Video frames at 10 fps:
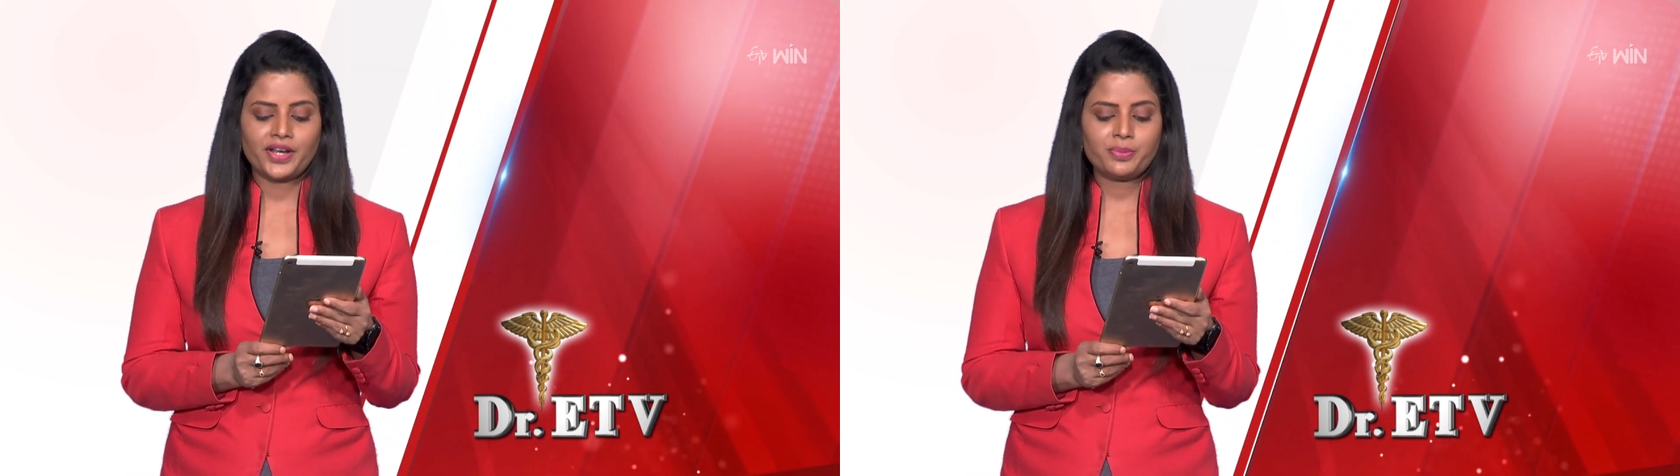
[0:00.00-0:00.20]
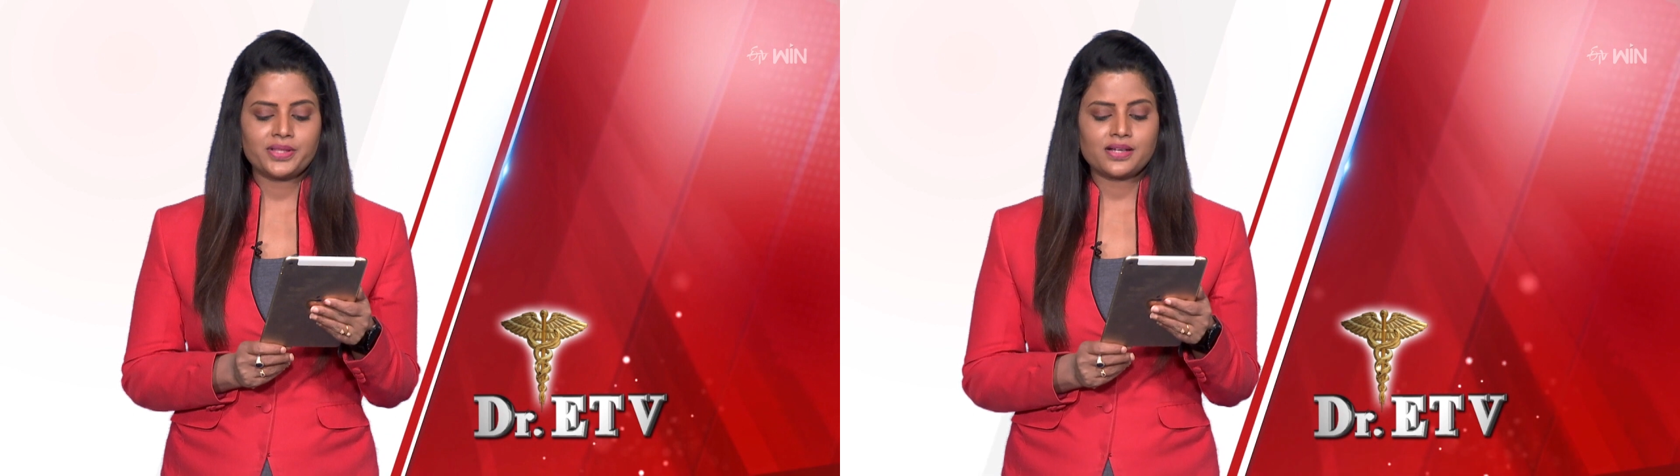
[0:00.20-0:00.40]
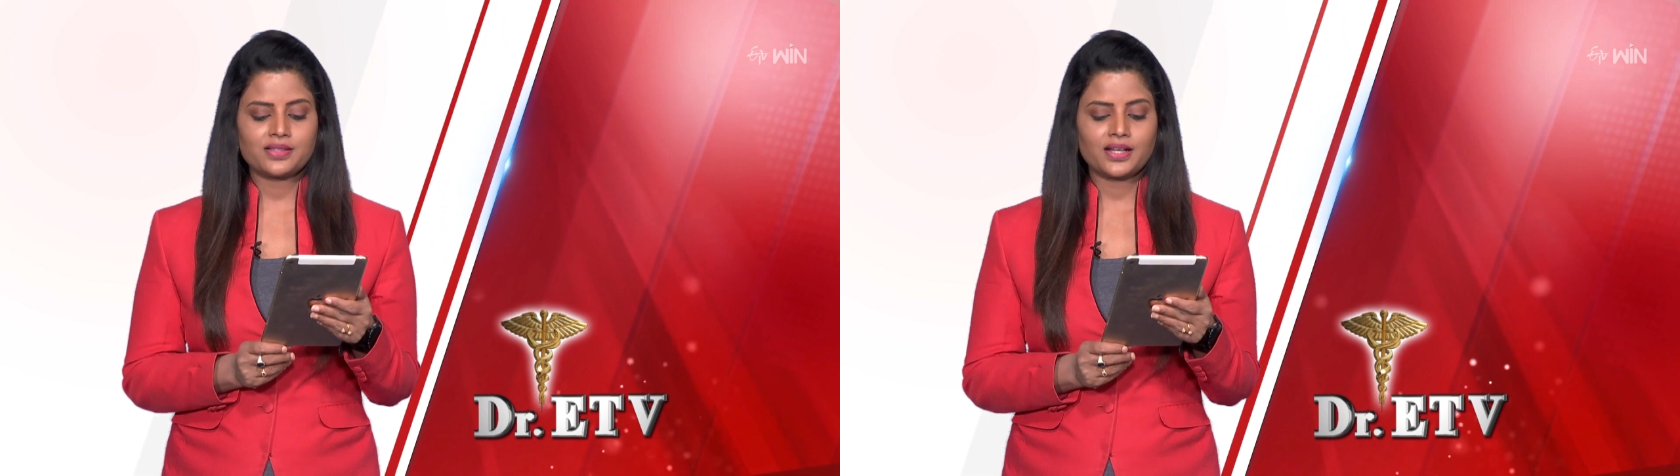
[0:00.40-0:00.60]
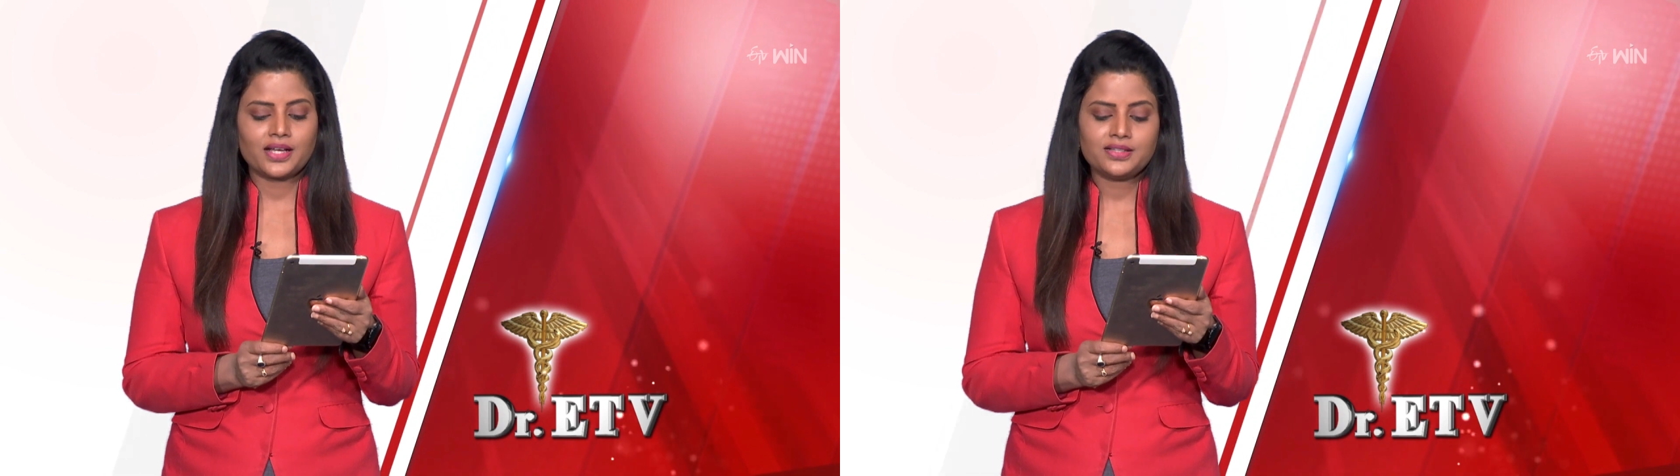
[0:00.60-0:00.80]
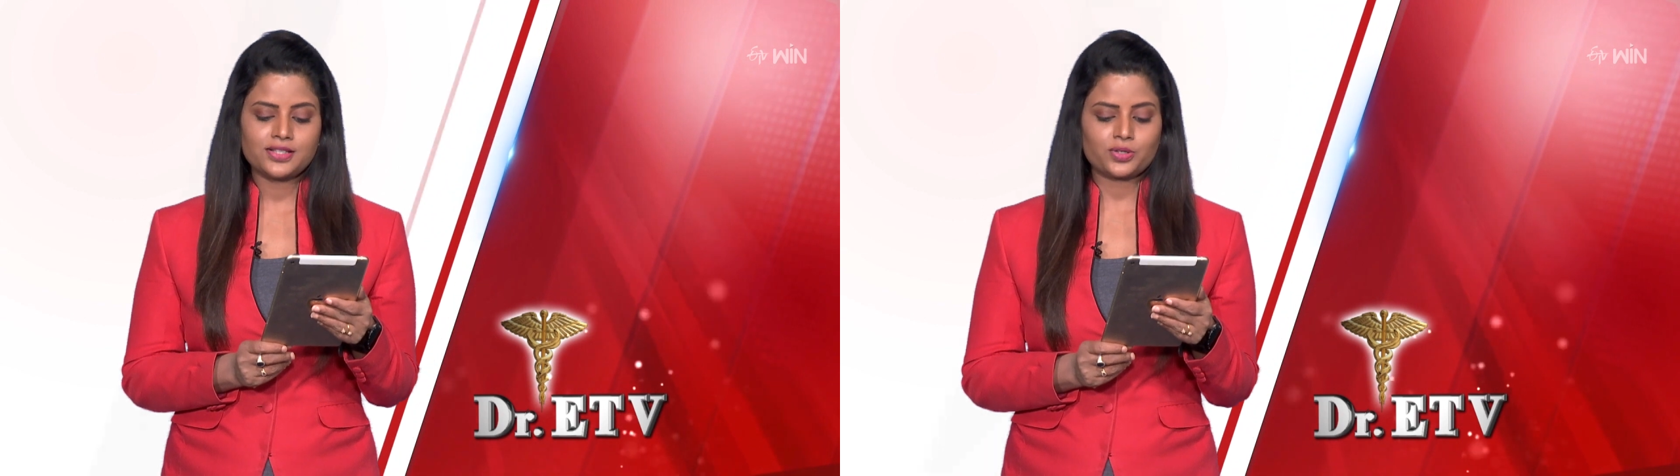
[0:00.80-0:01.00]
వేడి పదార్థాలు
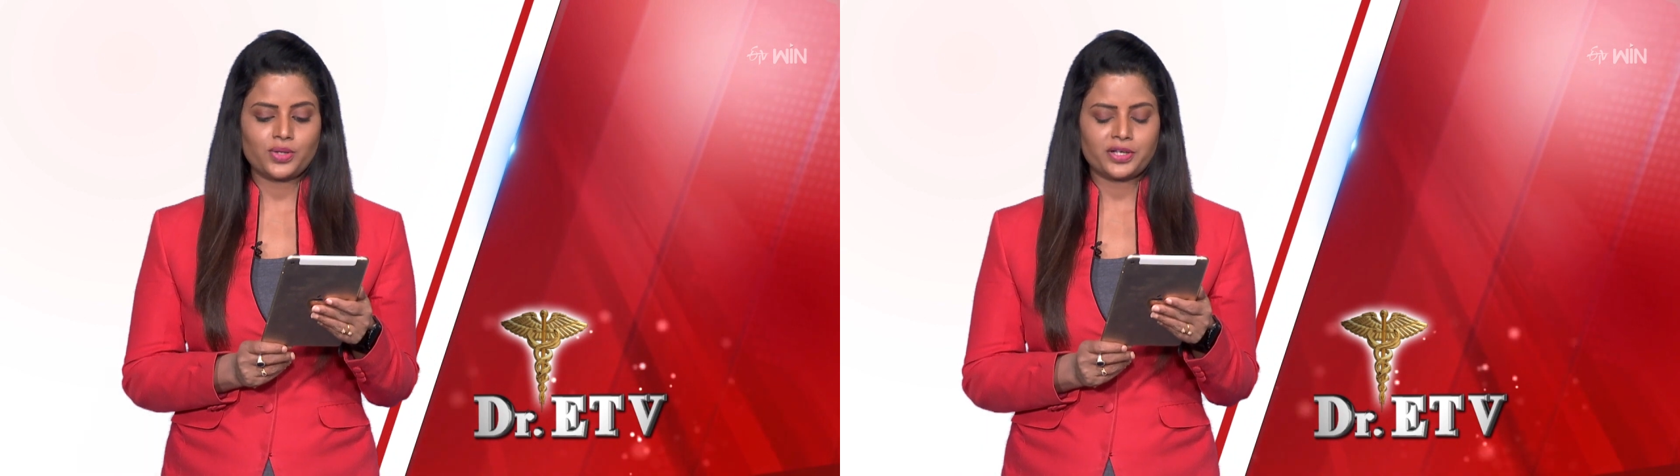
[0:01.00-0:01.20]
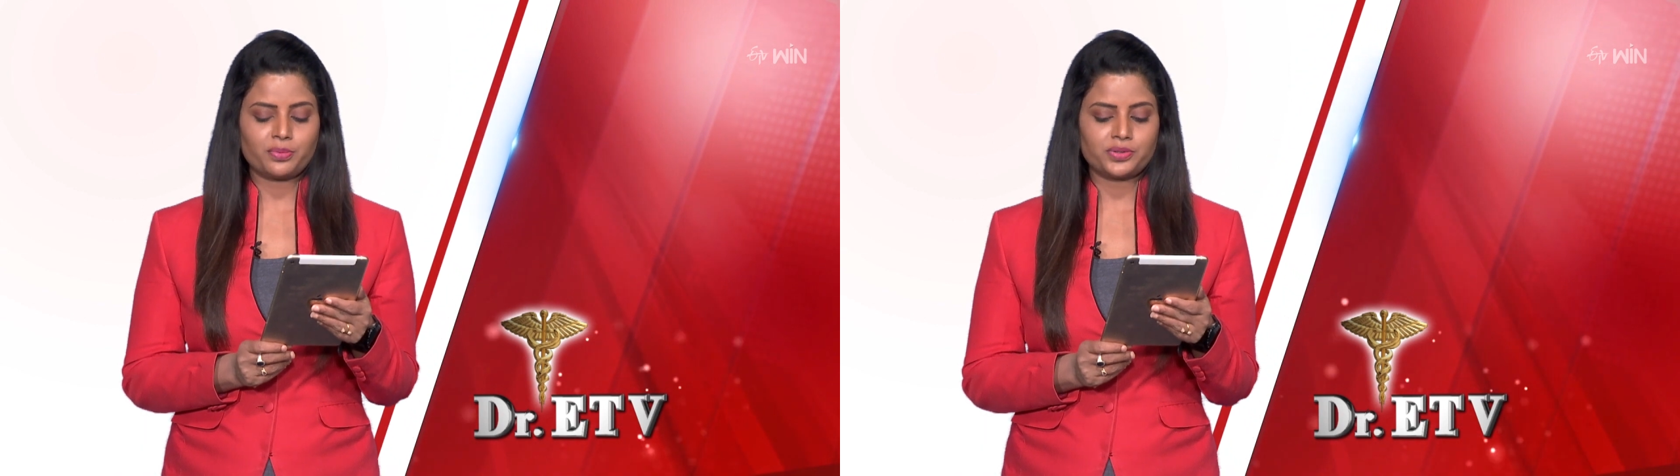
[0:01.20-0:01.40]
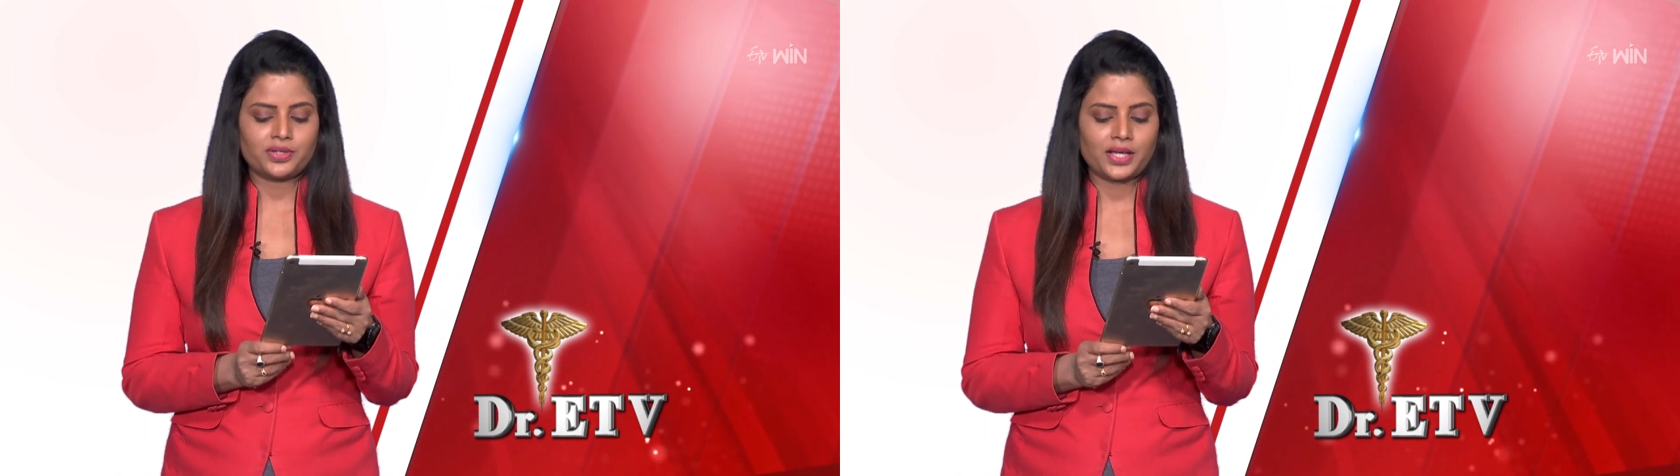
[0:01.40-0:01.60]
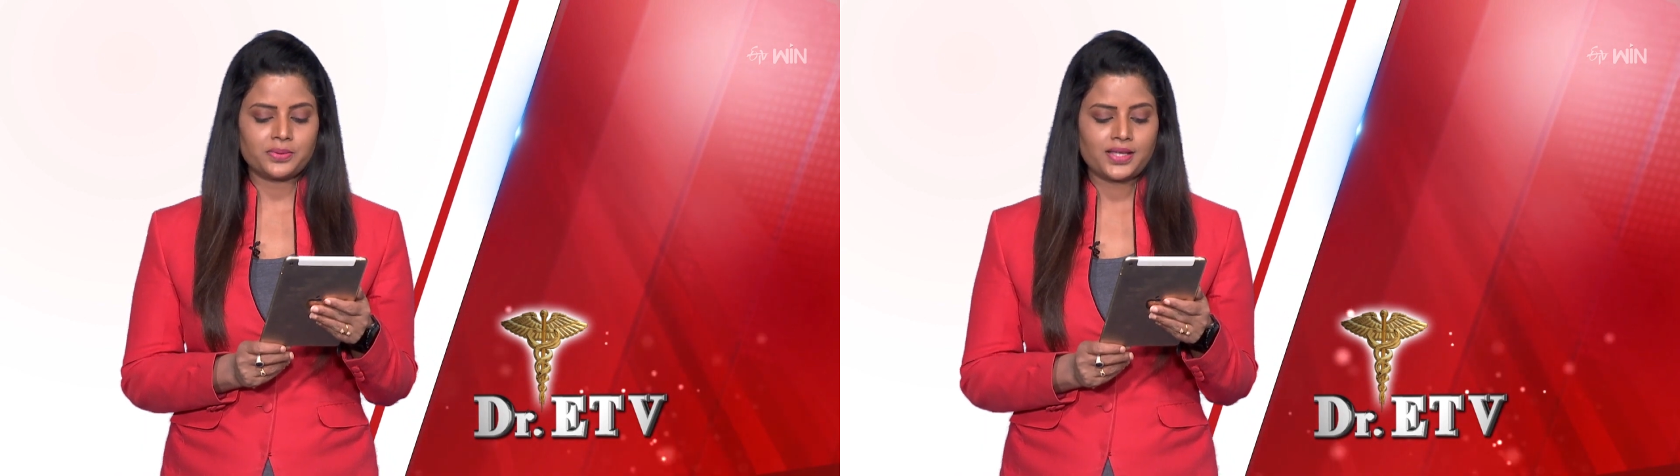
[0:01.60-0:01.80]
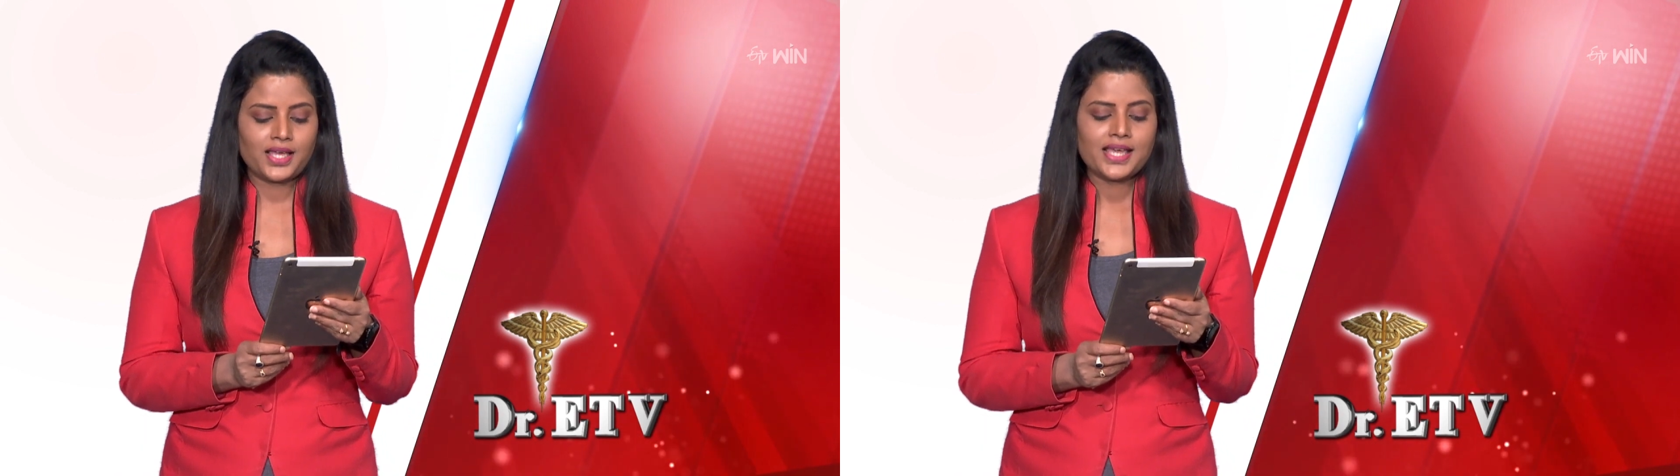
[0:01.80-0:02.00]
కానీ తీసుకోలేకపోతున్నాను